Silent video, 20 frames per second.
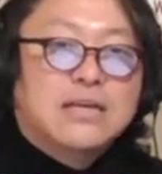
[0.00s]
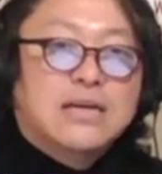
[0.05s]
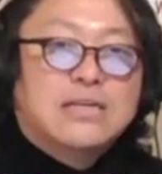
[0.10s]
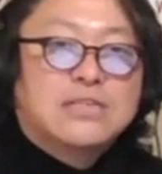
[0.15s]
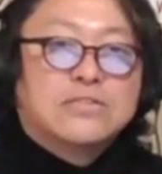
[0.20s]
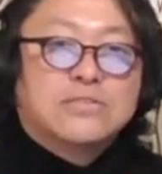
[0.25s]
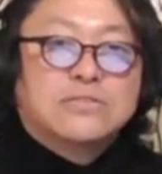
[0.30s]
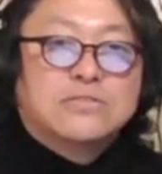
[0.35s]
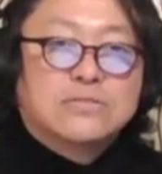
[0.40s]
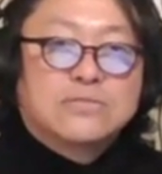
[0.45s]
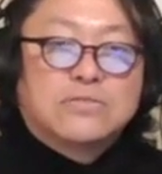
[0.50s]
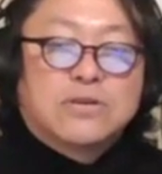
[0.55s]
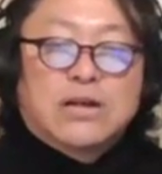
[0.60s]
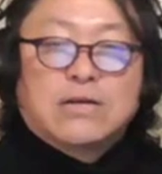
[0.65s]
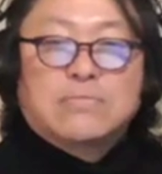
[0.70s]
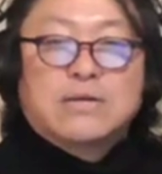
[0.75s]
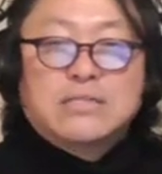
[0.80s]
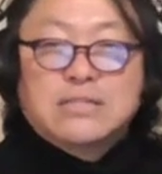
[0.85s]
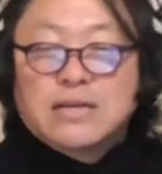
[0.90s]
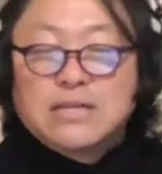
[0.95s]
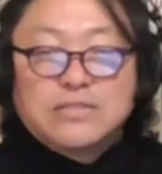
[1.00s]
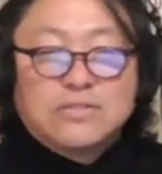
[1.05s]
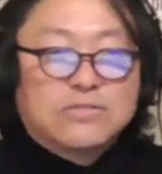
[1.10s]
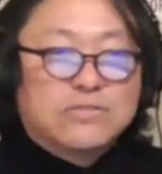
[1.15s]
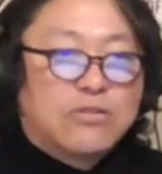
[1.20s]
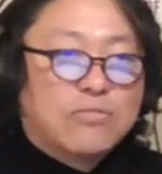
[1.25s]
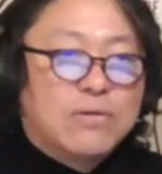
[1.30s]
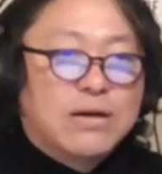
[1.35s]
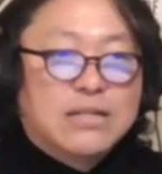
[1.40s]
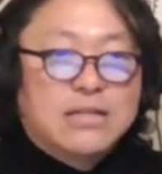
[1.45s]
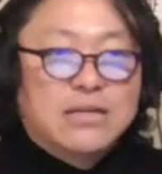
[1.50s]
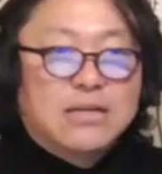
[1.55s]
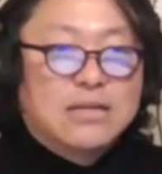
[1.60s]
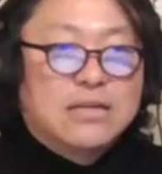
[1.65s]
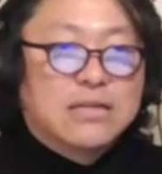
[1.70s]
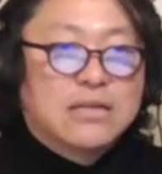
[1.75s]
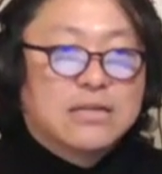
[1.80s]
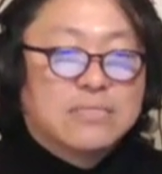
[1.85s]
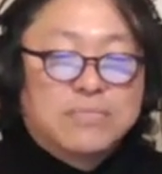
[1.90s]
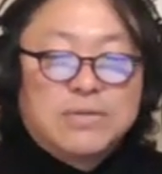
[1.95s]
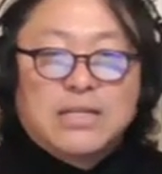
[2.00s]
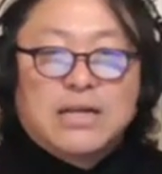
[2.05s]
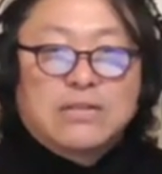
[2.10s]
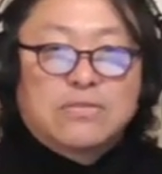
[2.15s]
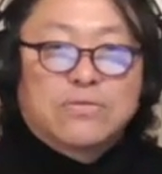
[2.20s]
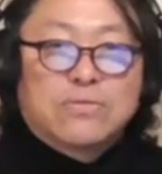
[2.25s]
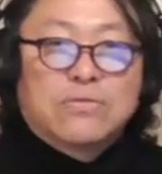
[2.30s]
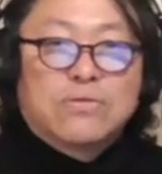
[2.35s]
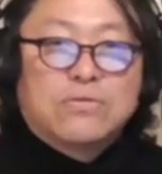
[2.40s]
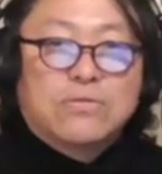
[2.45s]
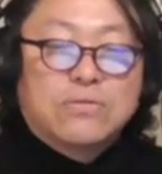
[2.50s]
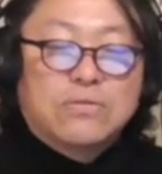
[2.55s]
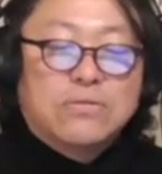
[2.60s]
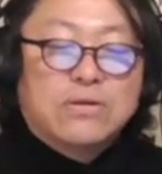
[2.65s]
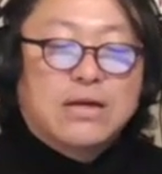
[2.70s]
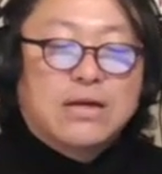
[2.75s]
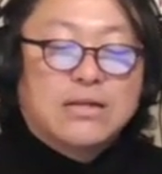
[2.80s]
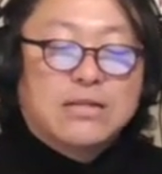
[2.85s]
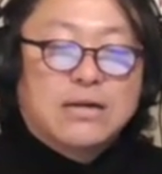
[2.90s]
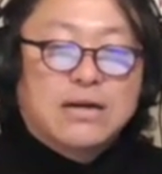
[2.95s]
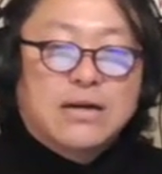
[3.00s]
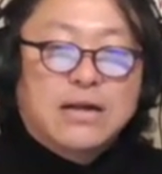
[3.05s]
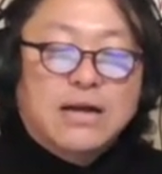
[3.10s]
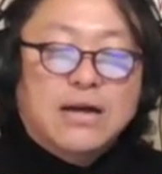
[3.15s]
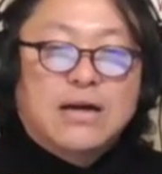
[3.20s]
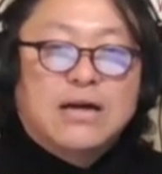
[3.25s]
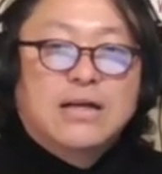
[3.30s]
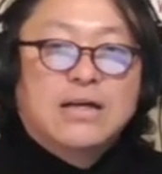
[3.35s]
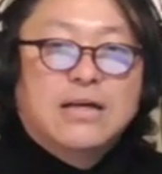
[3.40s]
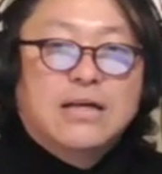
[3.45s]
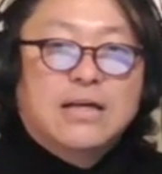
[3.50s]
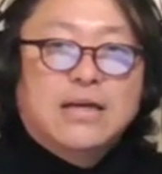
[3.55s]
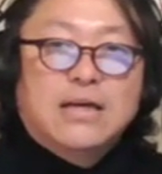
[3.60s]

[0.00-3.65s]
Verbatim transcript: 春ドラマ青春コメディみたいなところをやりながら、